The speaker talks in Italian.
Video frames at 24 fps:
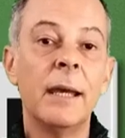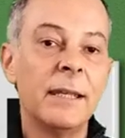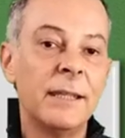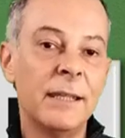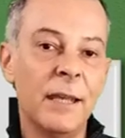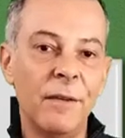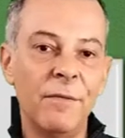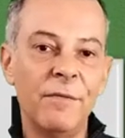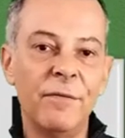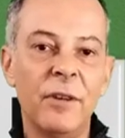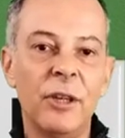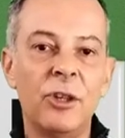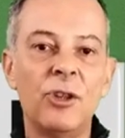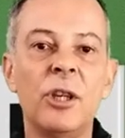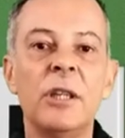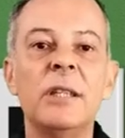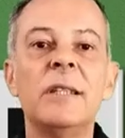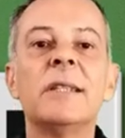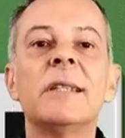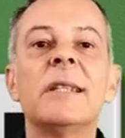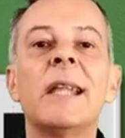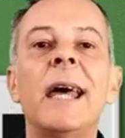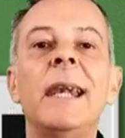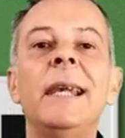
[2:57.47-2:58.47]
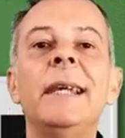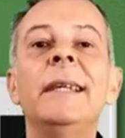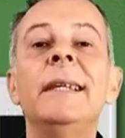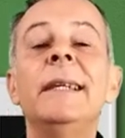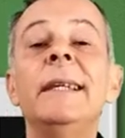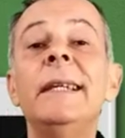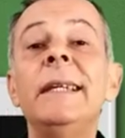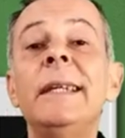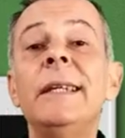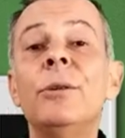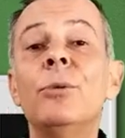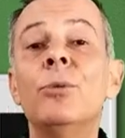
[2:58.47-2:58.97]
Se invece installi
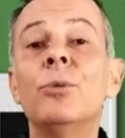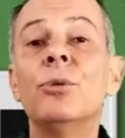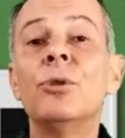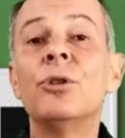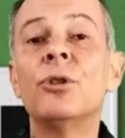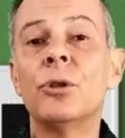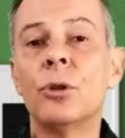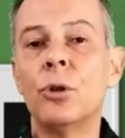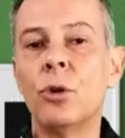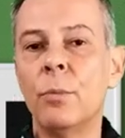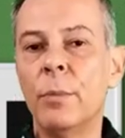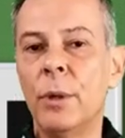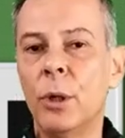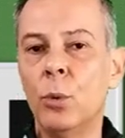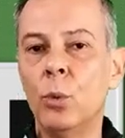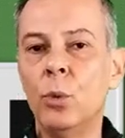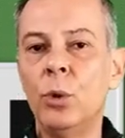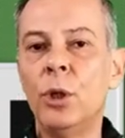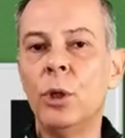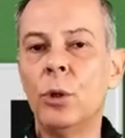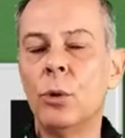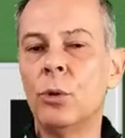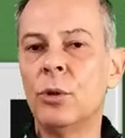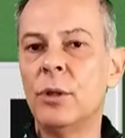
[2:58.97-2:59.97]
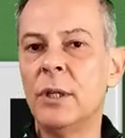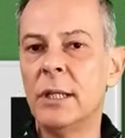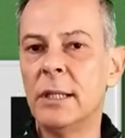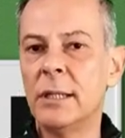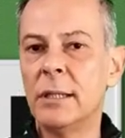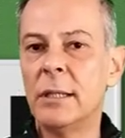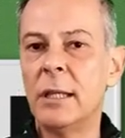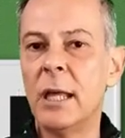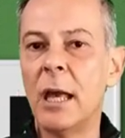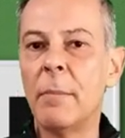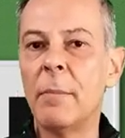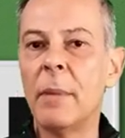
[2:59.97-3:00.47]
Linux come unico
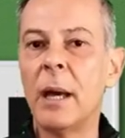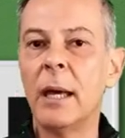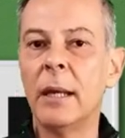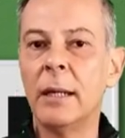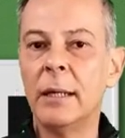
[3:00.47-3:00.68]
sistema